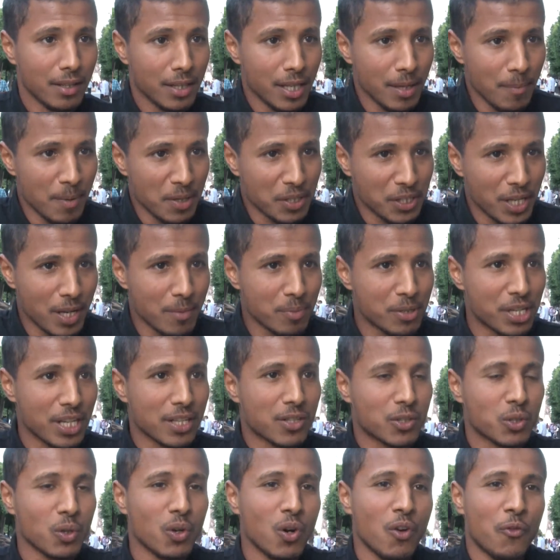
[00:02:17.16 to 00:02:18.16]
إيه، باش
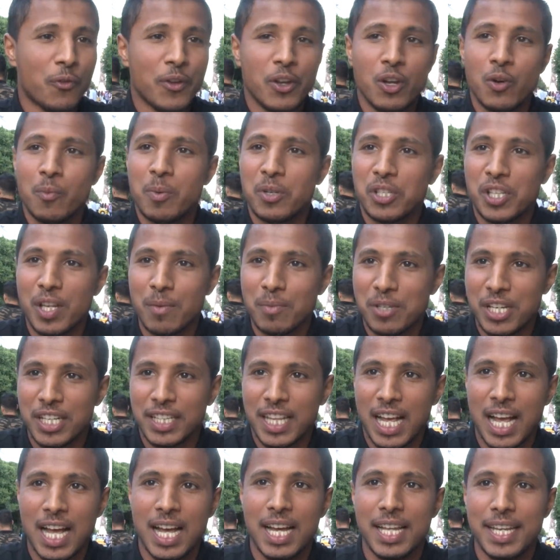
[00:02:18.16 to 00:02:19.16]
تمشي تسوفري وباش
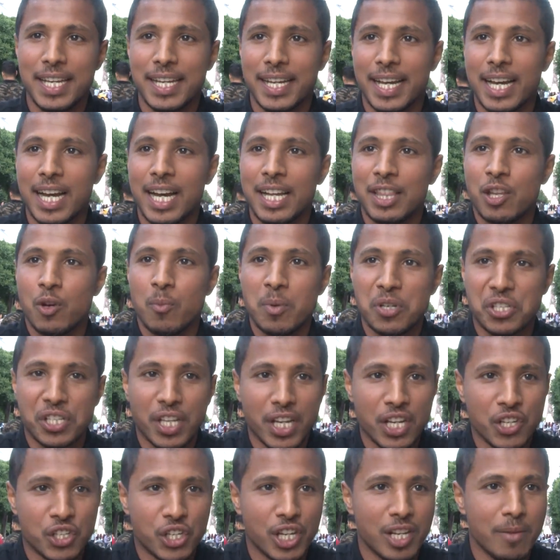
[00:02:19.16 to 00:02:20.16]
تمشي تعاني غادي وباش
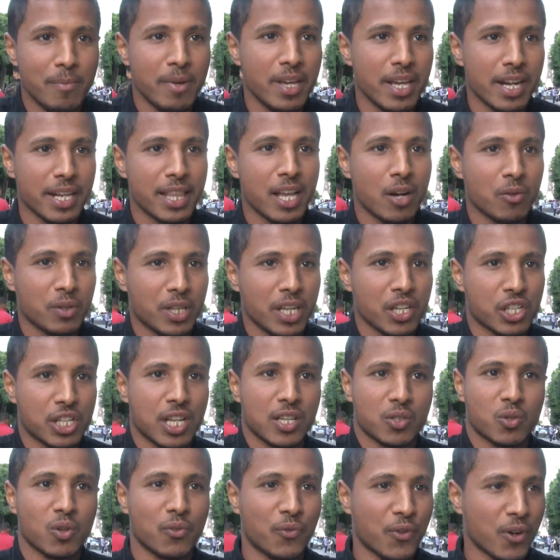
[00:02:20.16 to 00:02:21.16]
تعيش الميرده
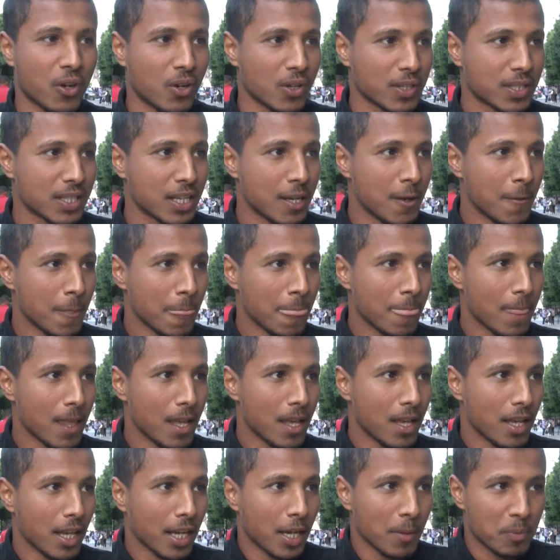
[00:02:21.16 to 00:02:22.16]
وتعيش لا سوفرونس
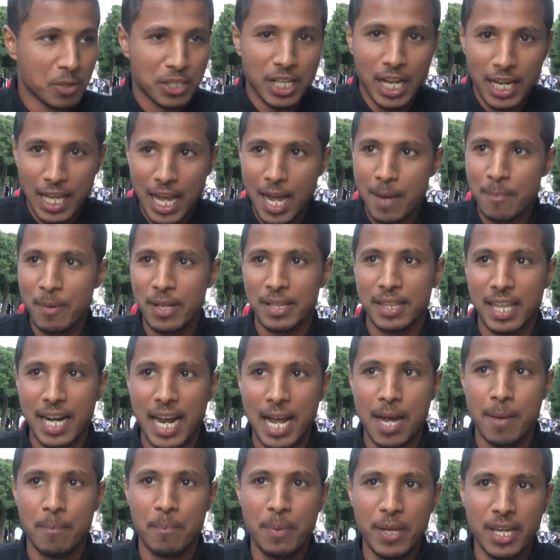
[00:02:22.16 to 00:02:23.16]
خي باش تلقى عباد
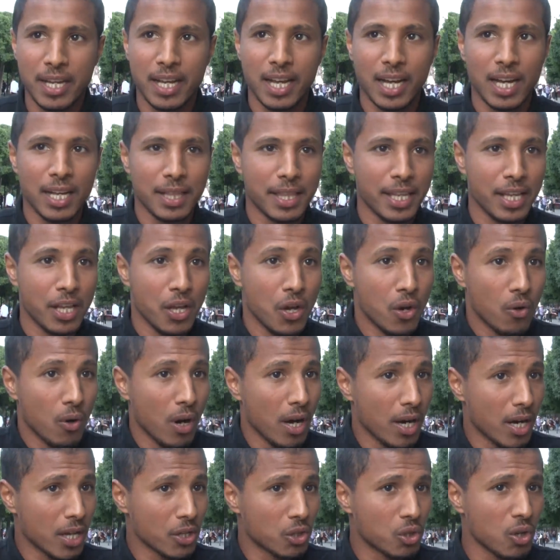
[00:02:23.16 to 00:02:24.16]
ترحب بيك غادي
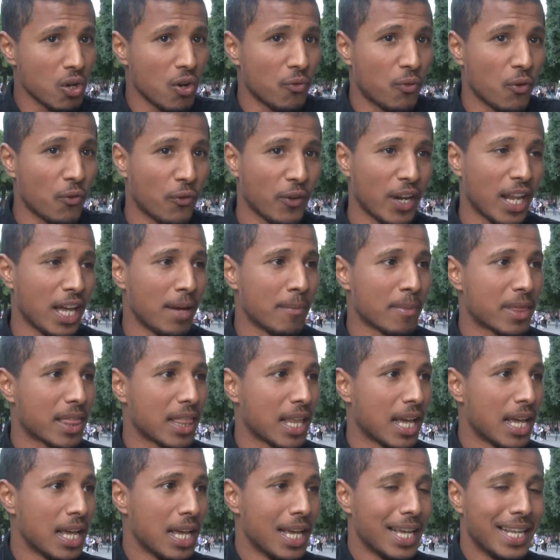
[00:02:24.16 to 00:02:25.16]
وانا نشوفه في
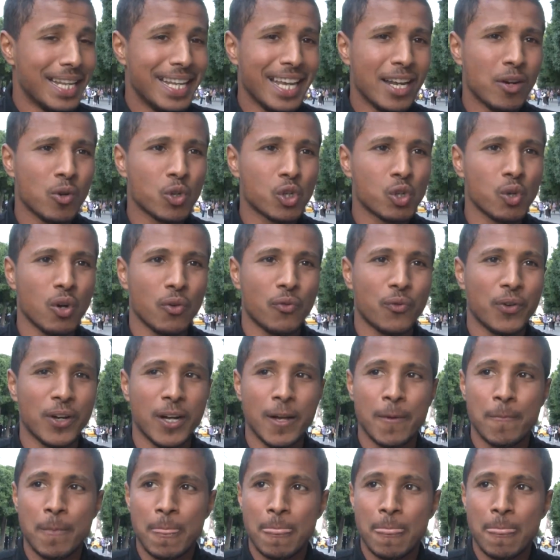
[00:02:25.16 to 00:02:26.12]
الامثله لانه شوف